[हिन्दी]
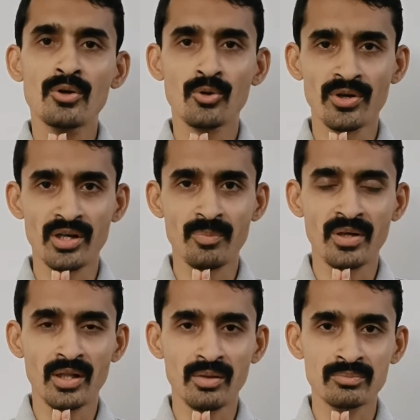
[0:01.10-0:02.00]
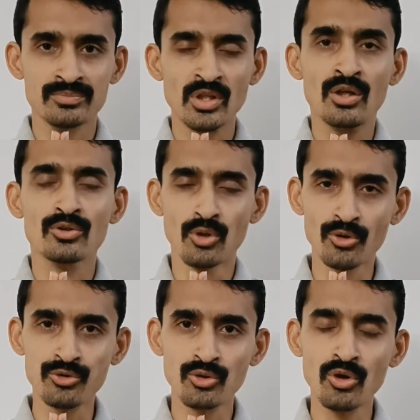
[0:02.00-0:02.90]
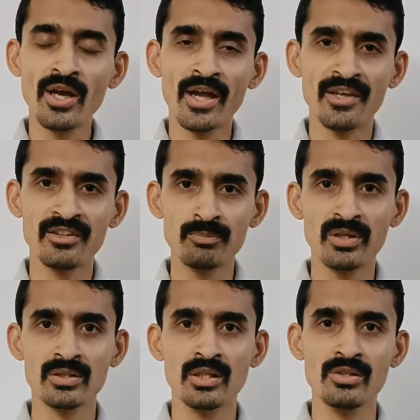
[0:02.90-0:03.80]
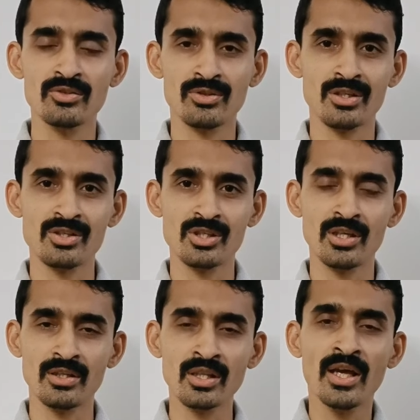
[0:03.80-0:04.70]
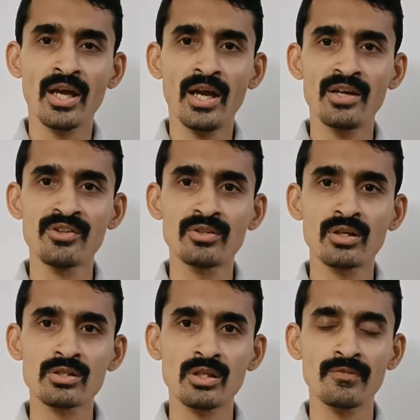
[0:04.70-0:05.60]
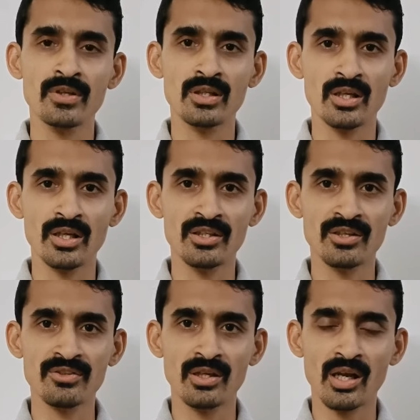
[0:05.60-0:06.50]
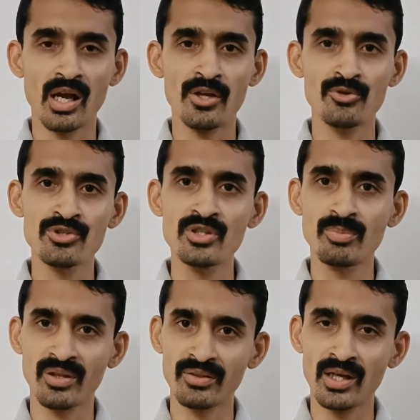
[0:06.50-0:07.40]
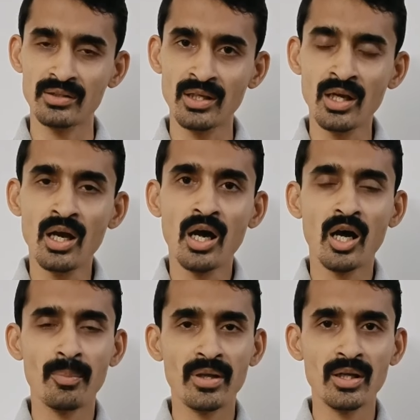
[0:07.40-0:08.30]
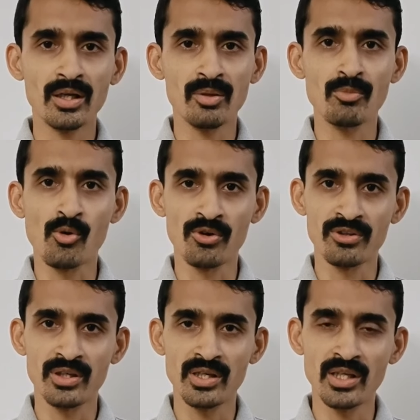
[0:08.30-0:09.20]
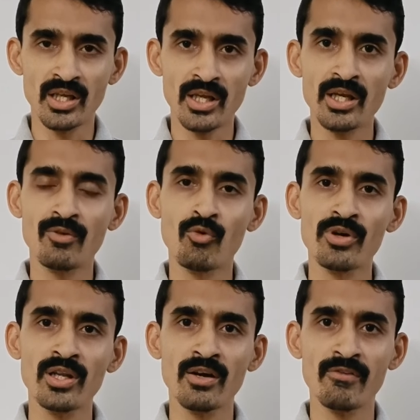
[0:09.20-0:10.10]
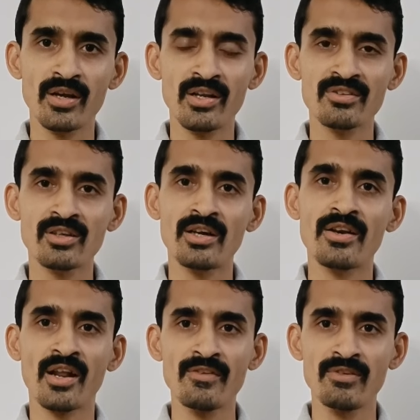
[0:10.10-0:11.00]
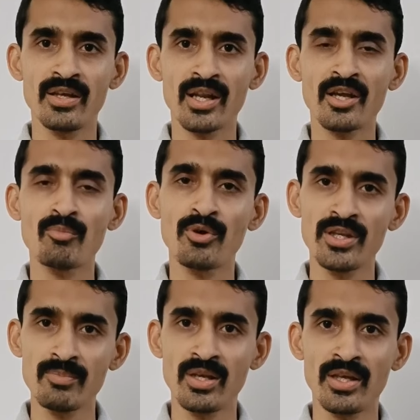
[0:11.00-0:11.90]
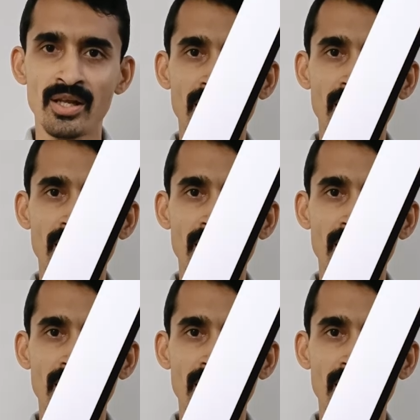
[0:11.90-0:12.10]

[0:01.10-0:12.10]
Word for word: रोटरी Pranam. दोस्तों एज पर दी इंस्ट्रक्शन एंड डिस्कशन विद कलेक्टर सर आयुष जी प्रसाद हमारा क्लब गोल्ड सिटी एक वोटिंग अवेयरनेस का ड्राइव ले रहा है एक मुहिम ले